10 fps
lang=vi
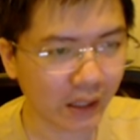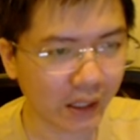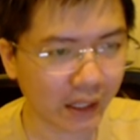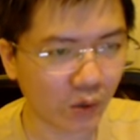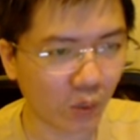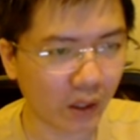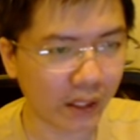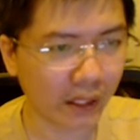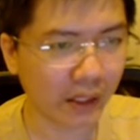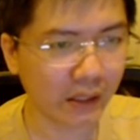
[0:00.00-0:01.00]
target của
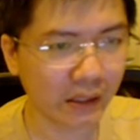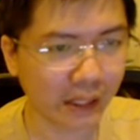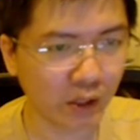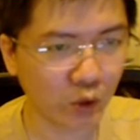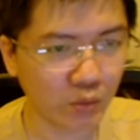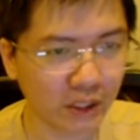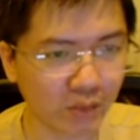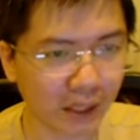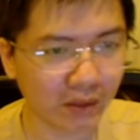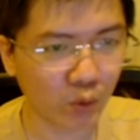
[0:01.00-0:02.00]
cái này nó cũng chính bằng